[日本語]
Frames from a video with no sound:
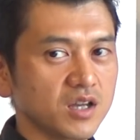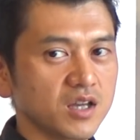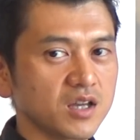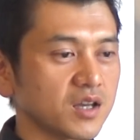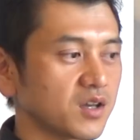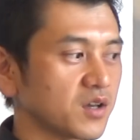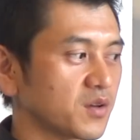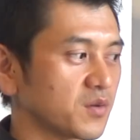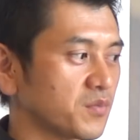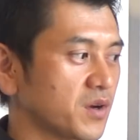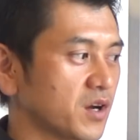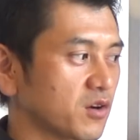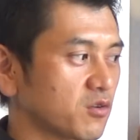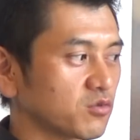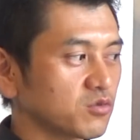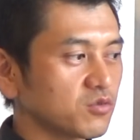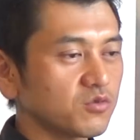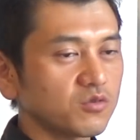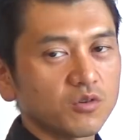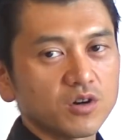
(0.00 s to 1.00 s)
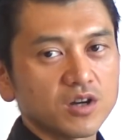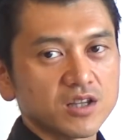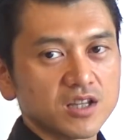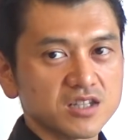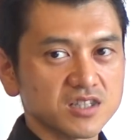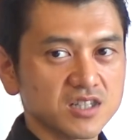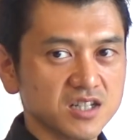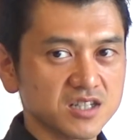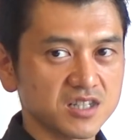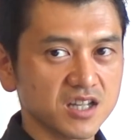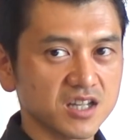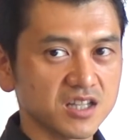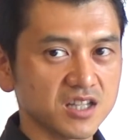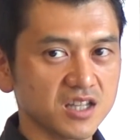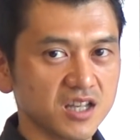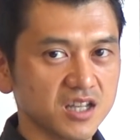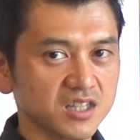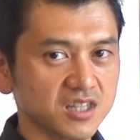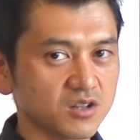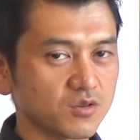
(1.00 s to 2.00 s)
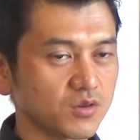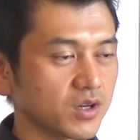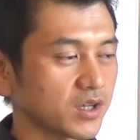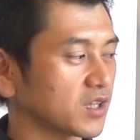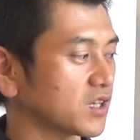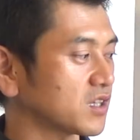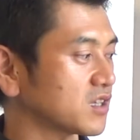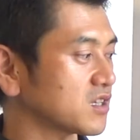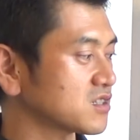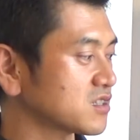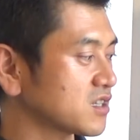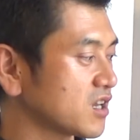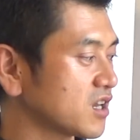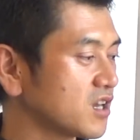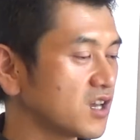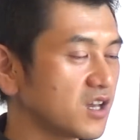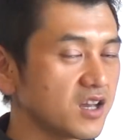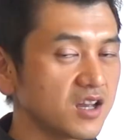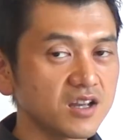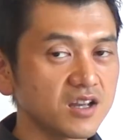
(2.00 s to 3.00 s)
えー、まあ、ことをお話しさせていただいているわけなんですね。